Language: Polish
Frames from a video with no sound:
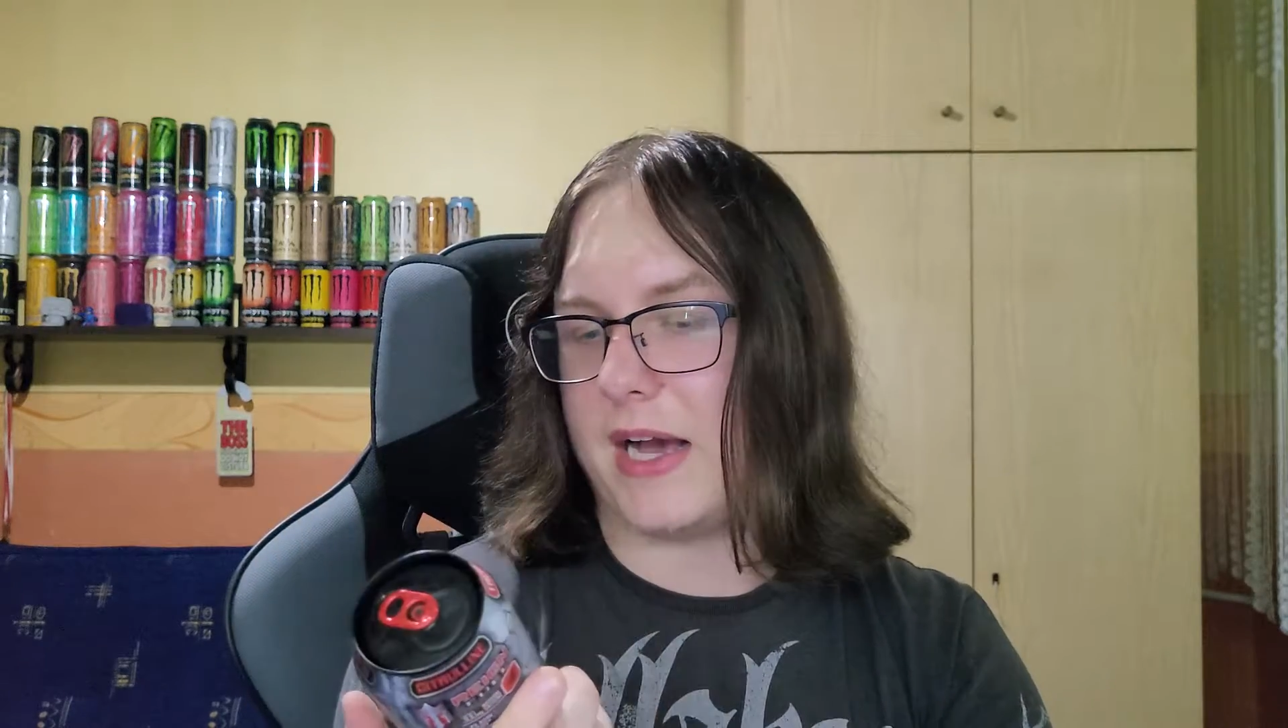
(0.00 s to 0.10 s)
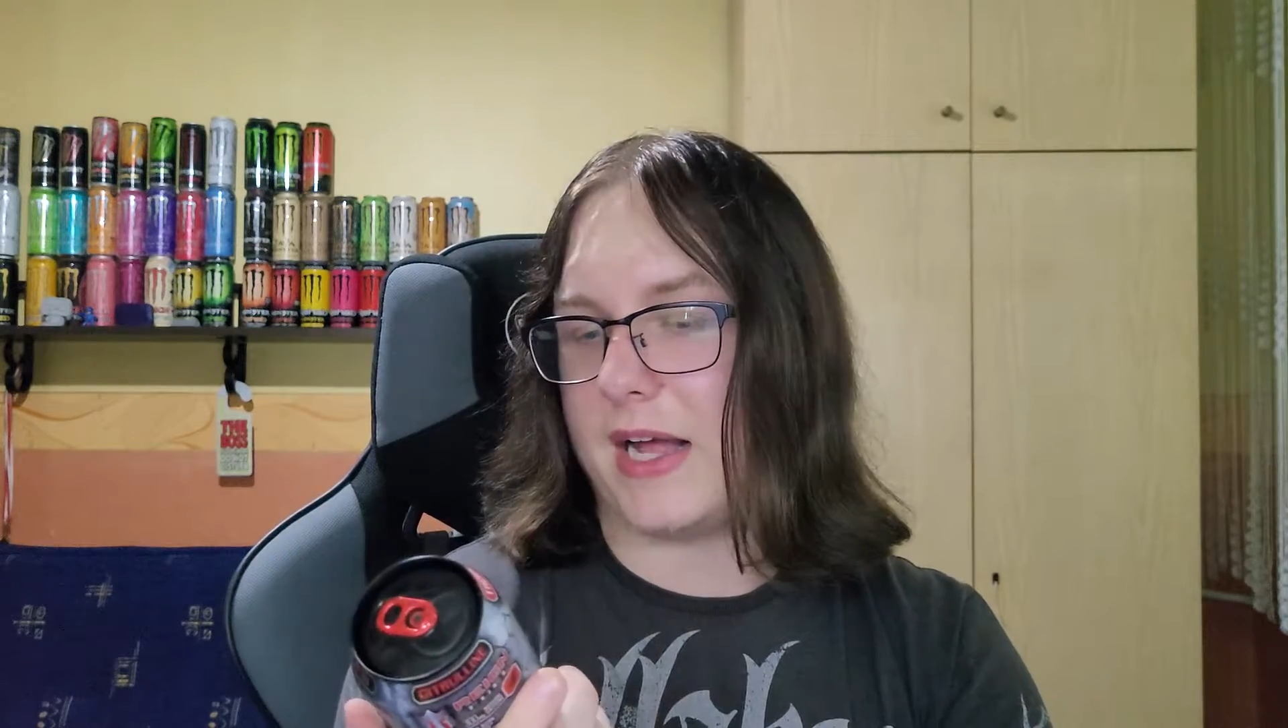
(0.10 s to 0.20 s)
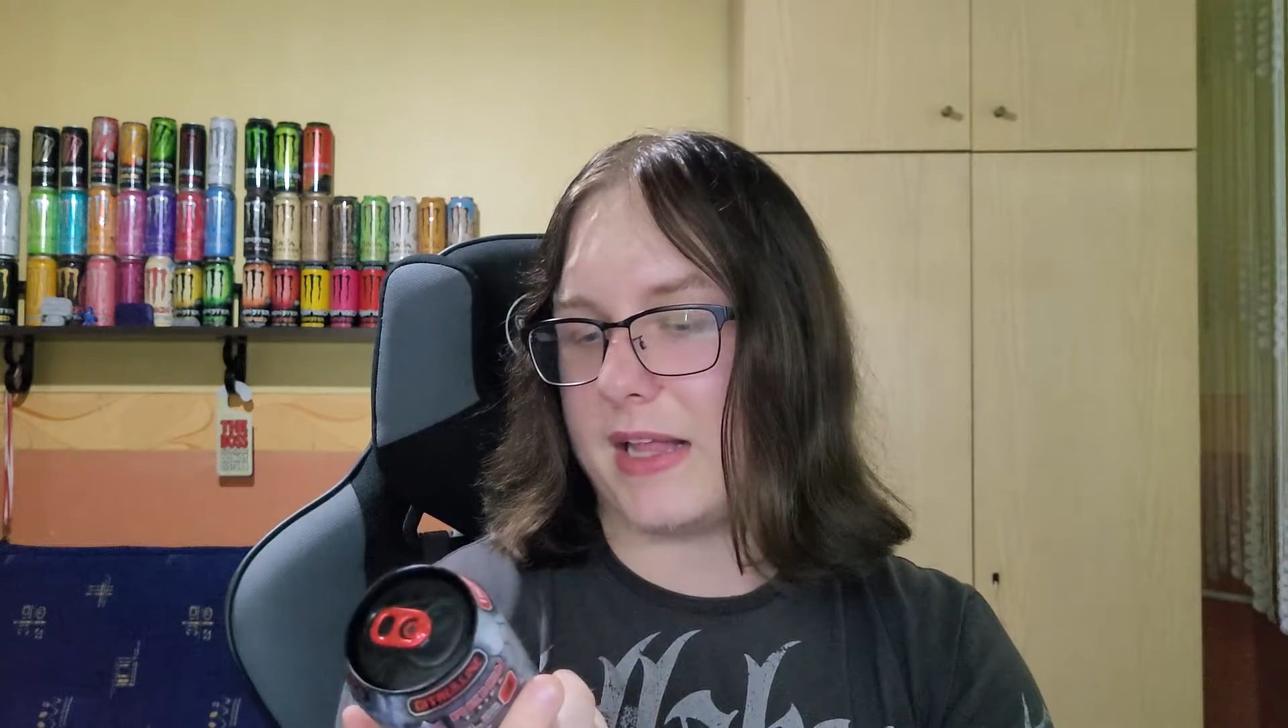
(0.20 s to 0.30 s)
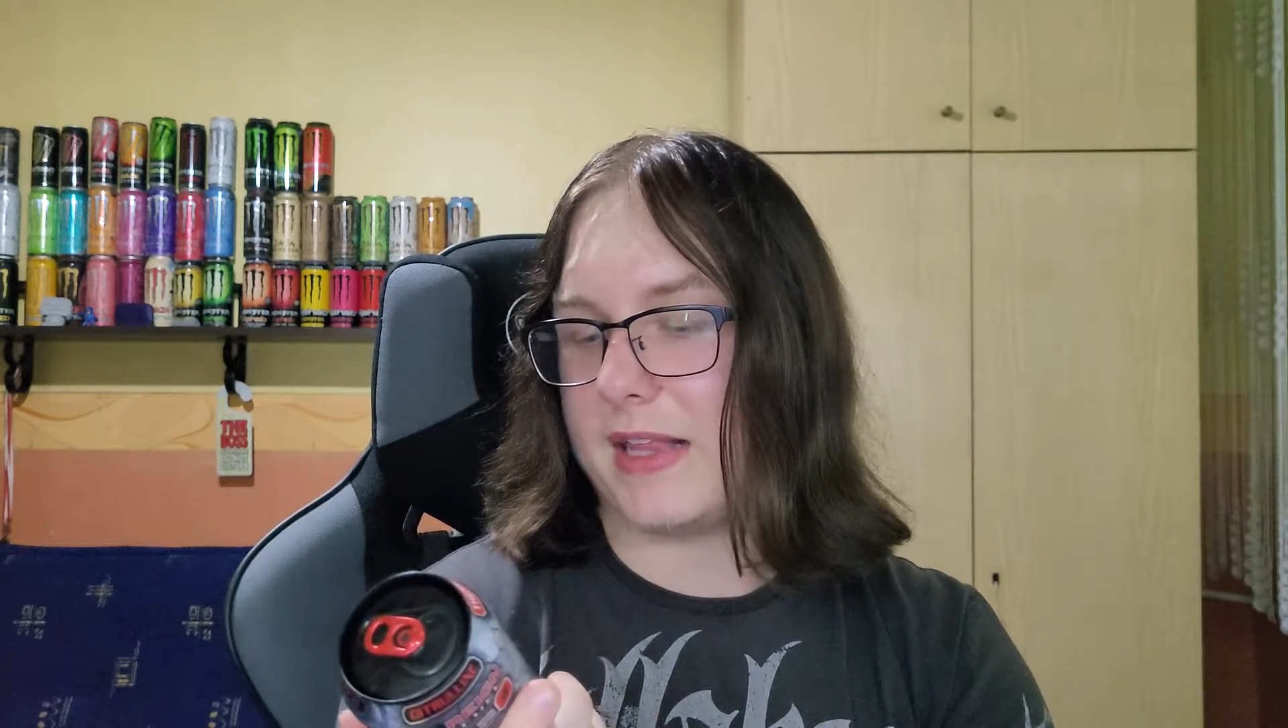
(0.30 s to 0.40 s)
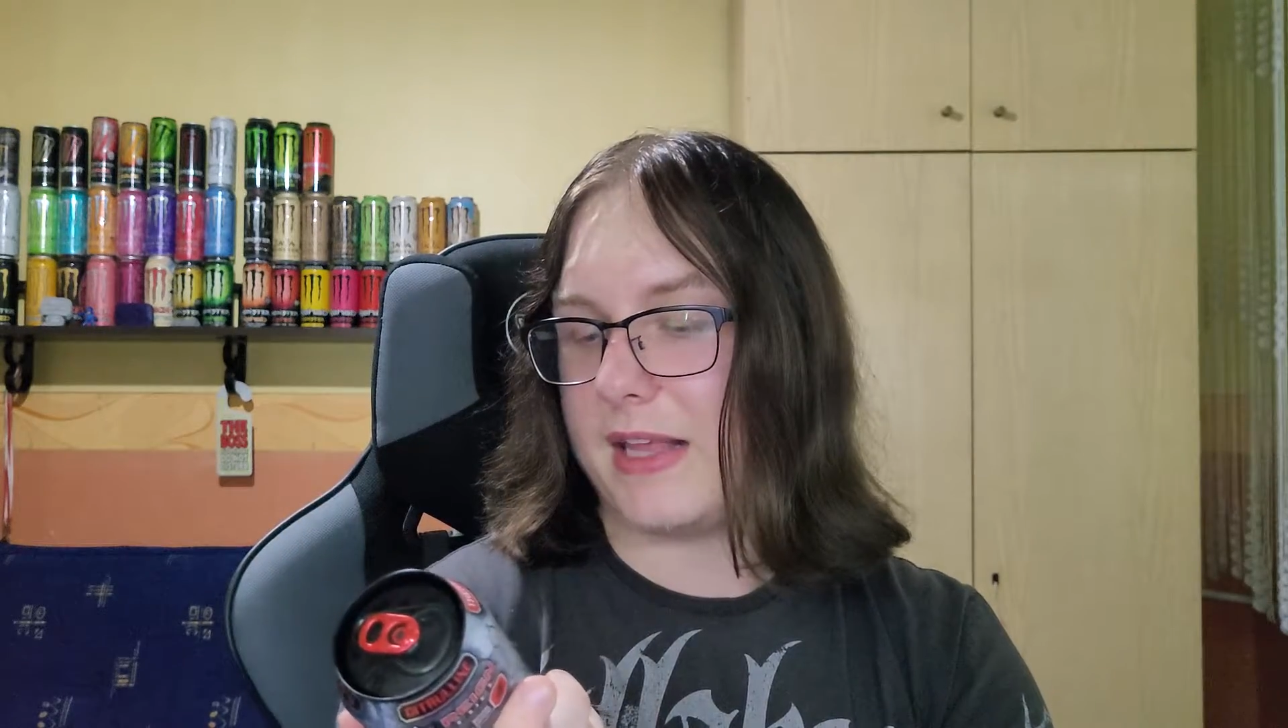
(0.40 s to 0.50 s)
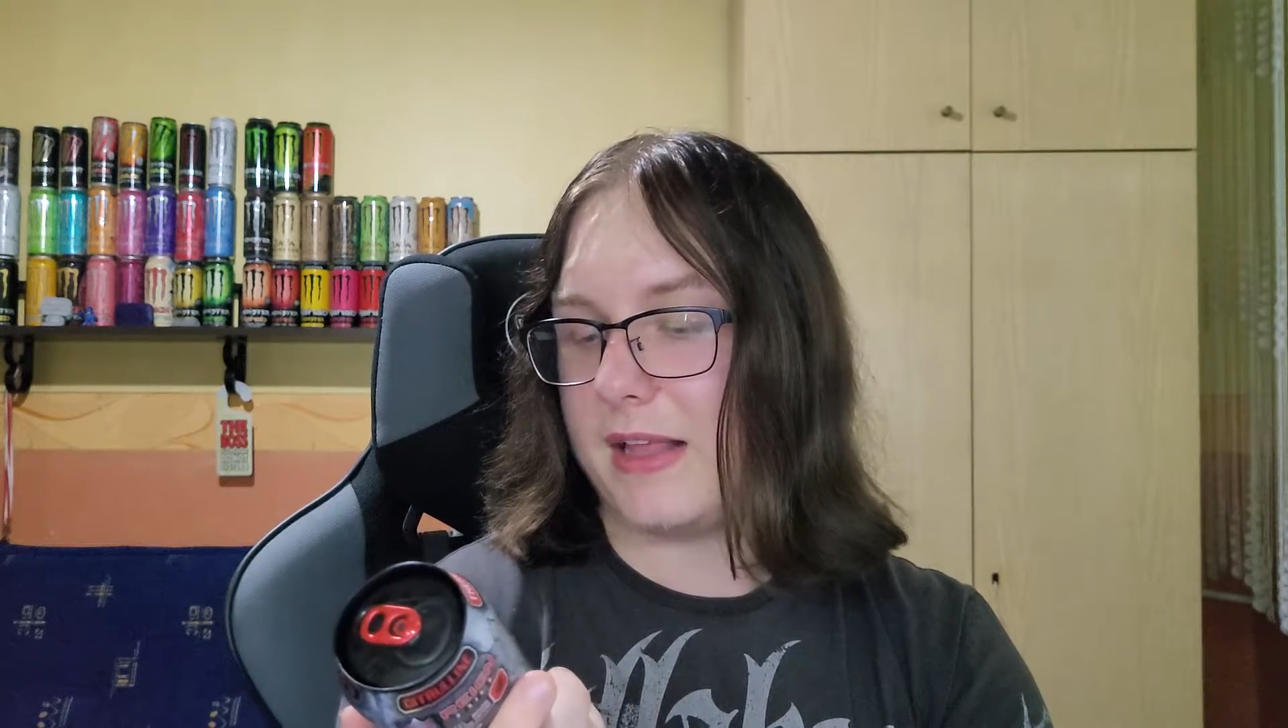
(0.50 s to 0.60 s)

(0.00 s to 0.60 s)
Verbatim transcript: A ten